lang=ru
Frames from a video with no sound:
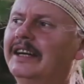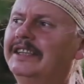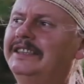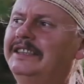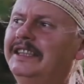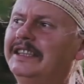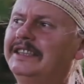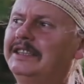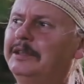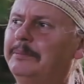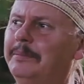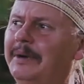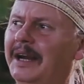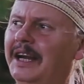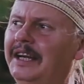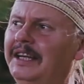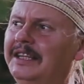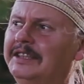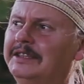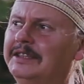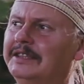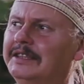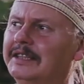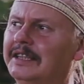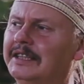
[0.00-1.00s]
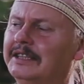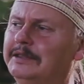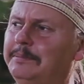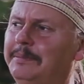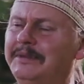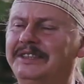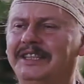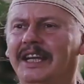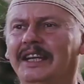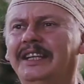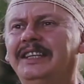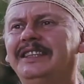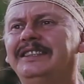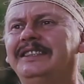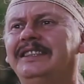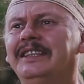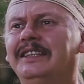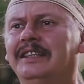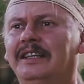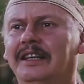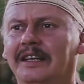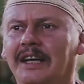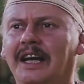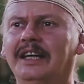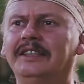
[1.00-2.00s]
где собрались э,
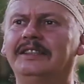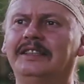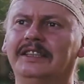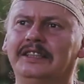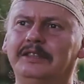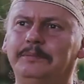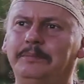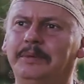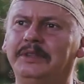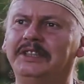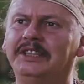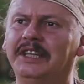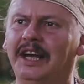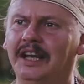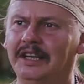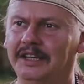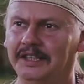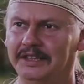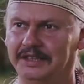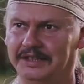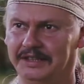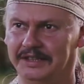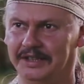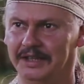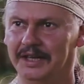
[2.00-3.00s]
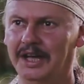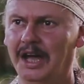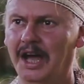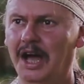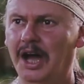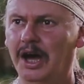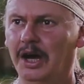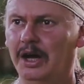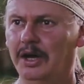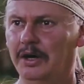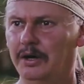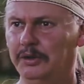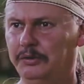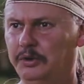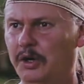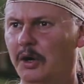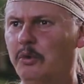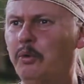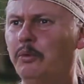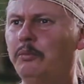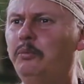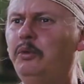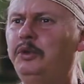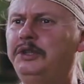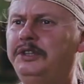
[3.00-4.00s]
специалисты разных специальностей. Э,
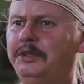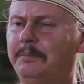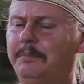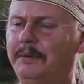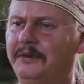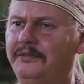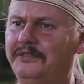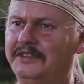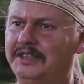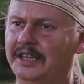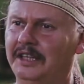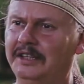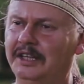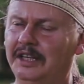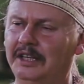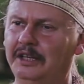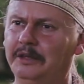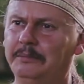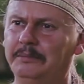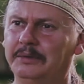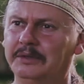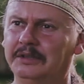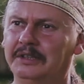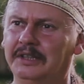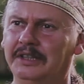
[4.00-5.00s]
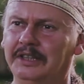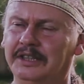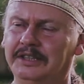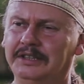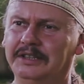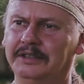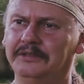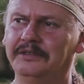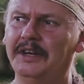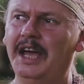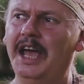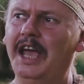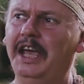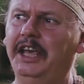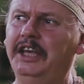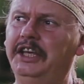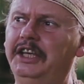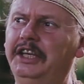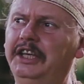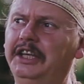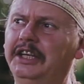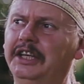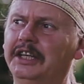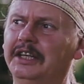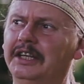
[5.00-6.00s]
такой мультипрофессиональный был коллектив.
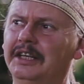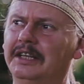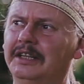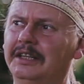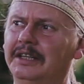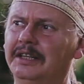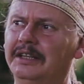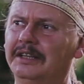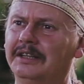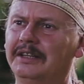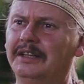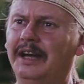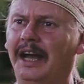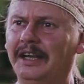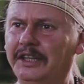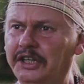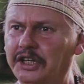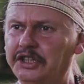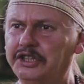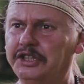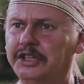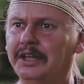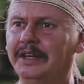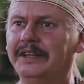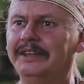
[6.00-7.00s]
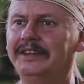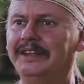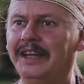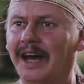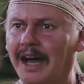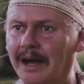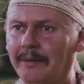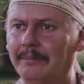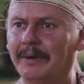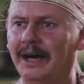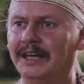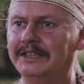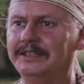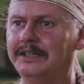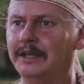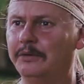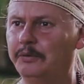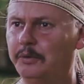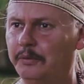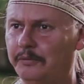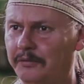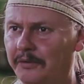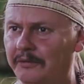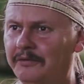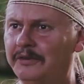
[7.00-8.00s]
И, э, конечно, там
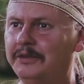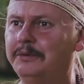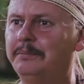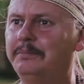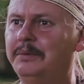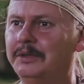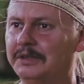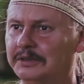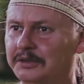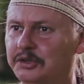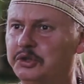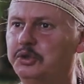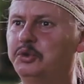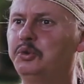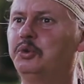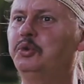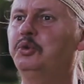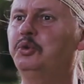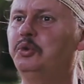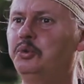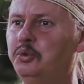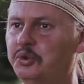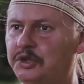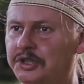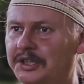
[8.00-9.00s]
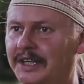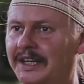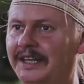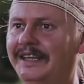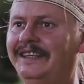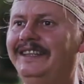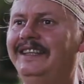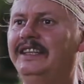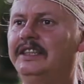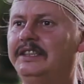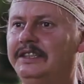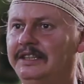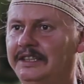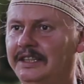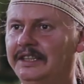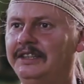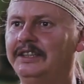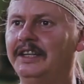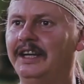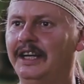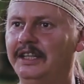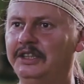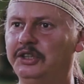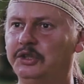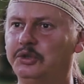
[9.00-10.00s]
основной вывод был, что нужно нести
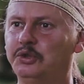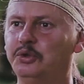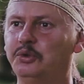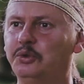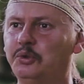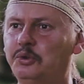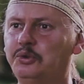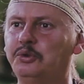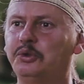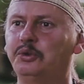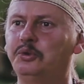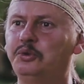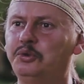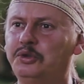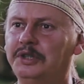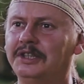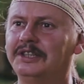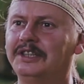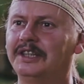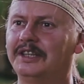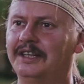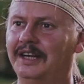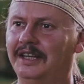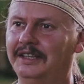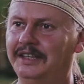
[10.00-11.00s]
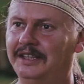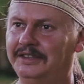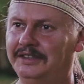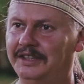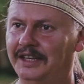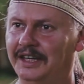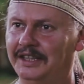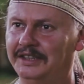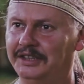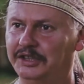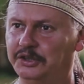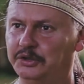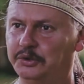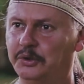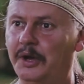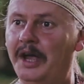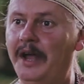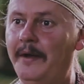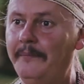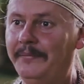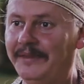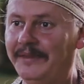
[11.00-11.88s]
традицию, нужно, нужно сохранять традицию.